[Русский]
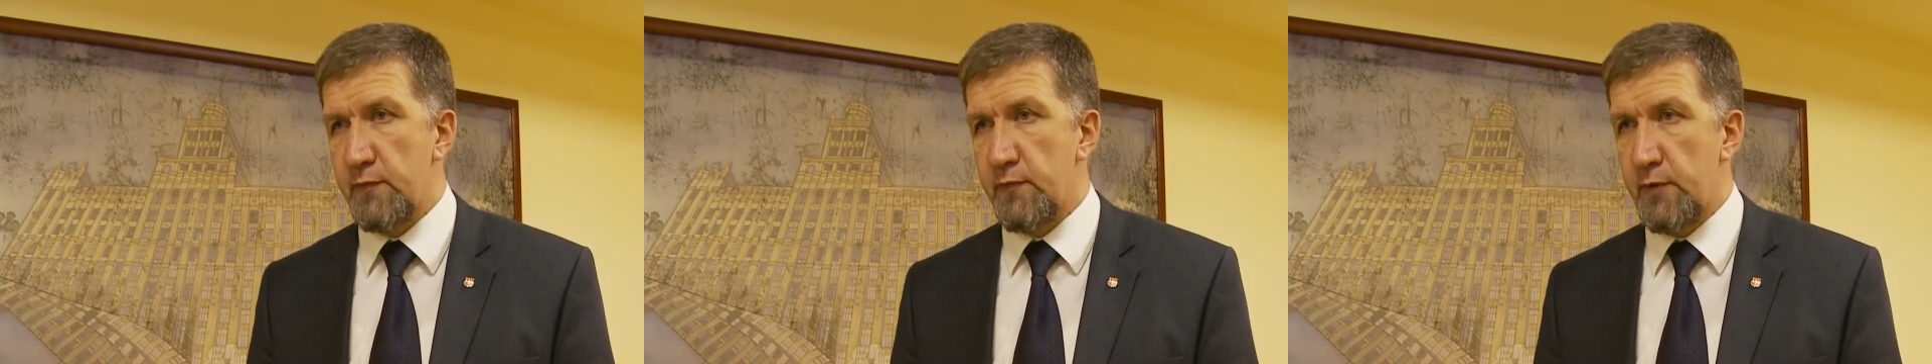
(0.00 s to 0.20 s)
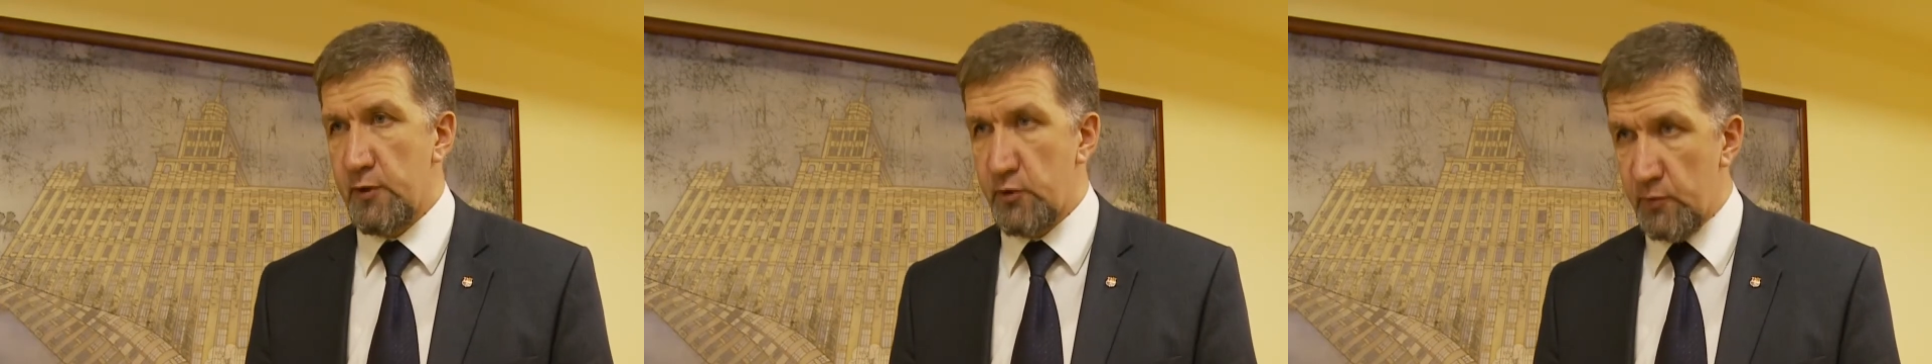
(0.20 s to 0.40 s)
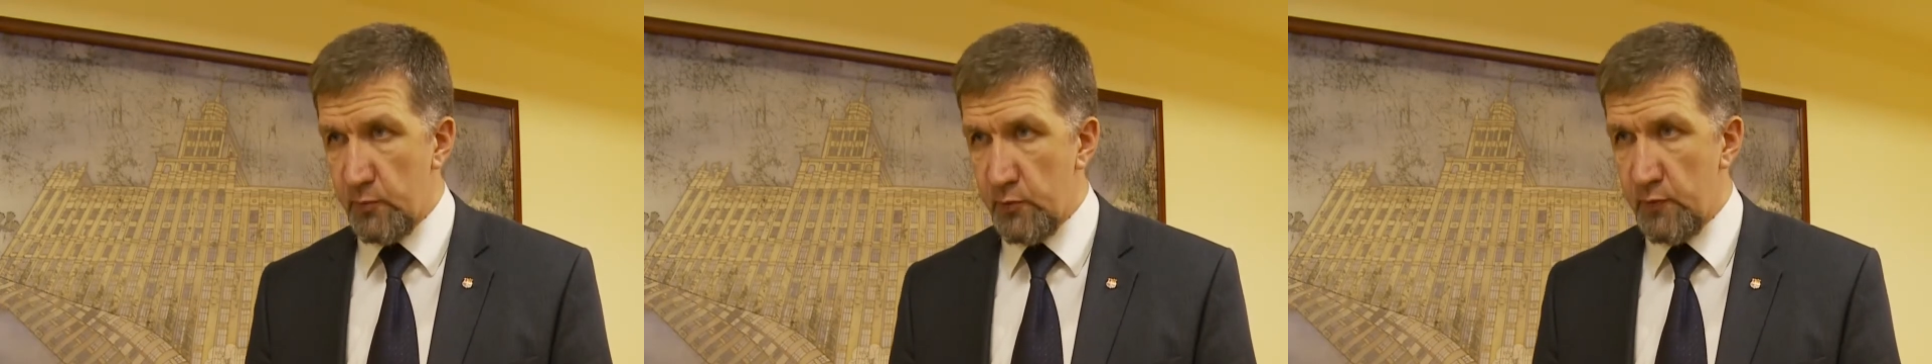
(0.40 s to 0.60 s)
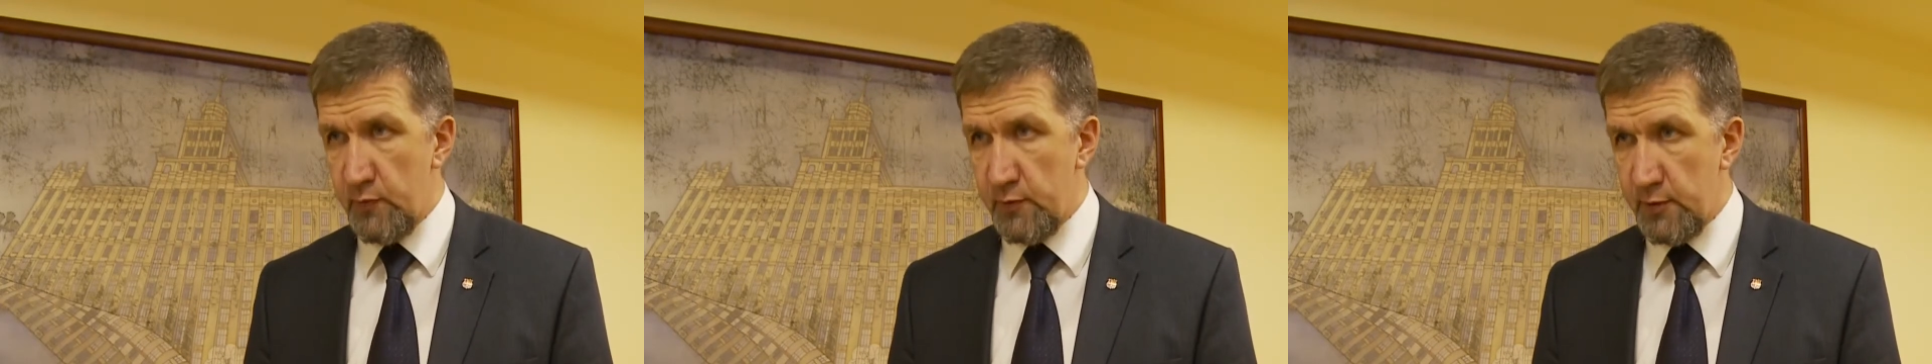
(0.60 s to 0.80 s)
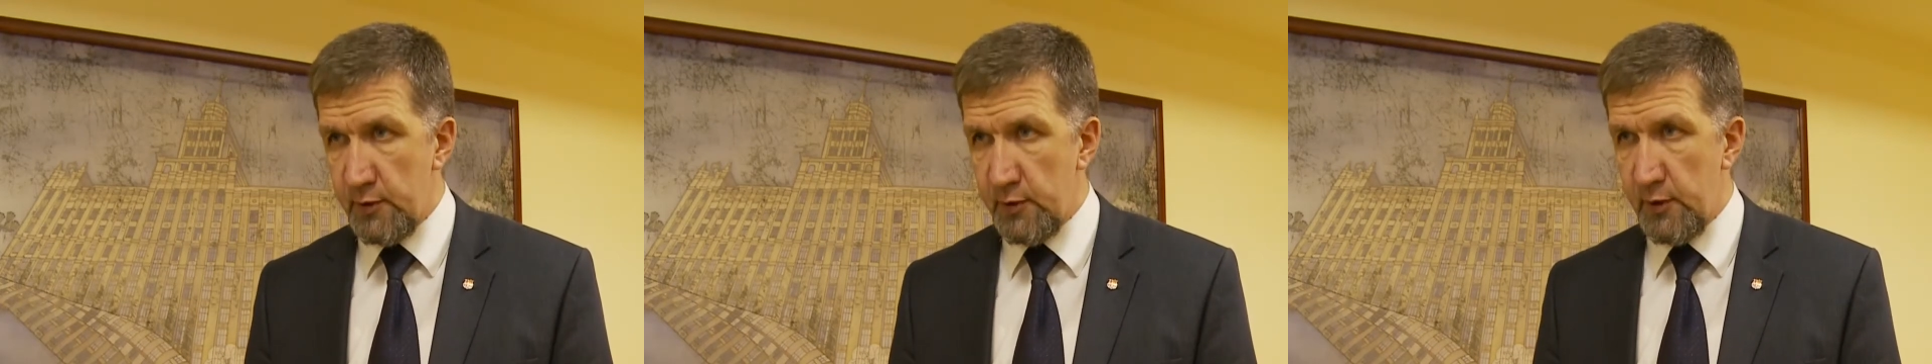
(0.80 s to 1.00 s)
в нашем
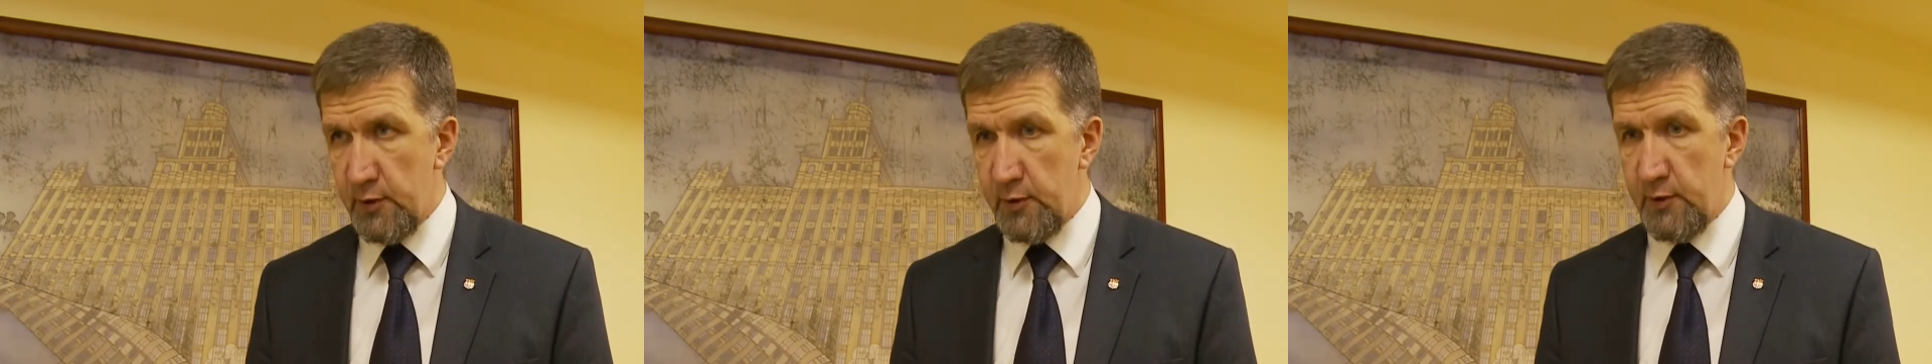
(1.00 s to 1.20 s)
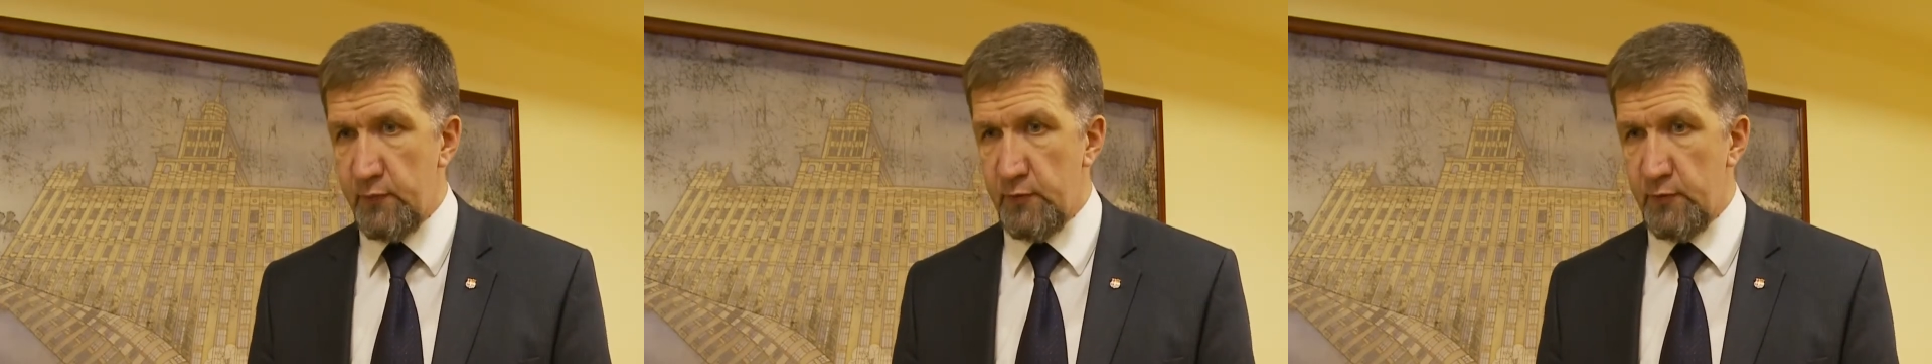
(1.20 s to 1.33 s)
университете,